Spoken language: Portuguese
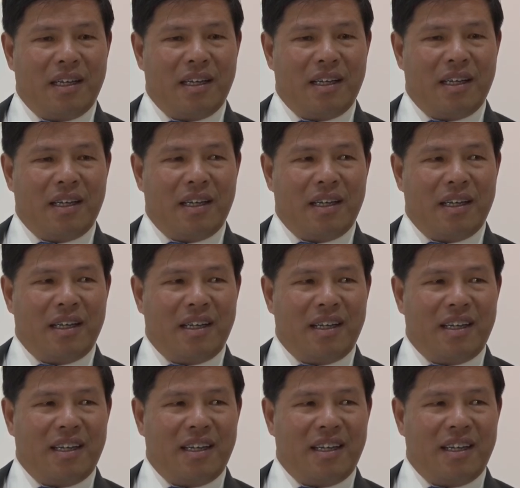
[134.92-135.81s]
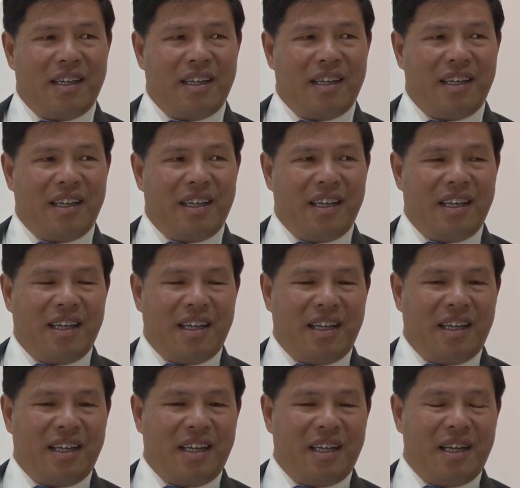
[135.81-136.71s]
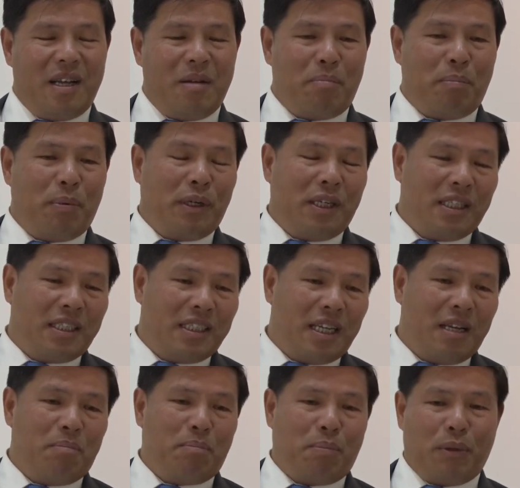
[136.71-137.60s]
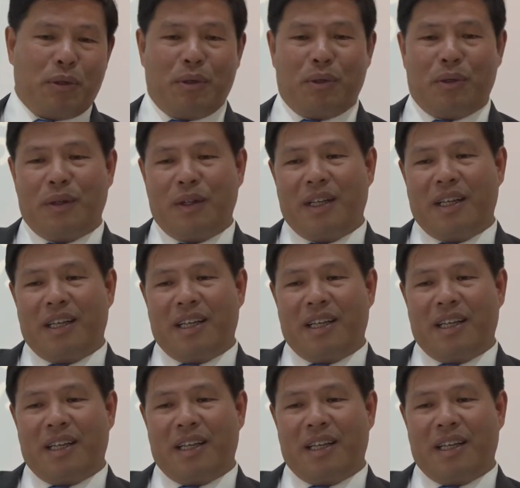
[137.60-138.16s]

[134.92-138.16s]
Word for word: pessoas ou de se apresentar? É, por exemplo,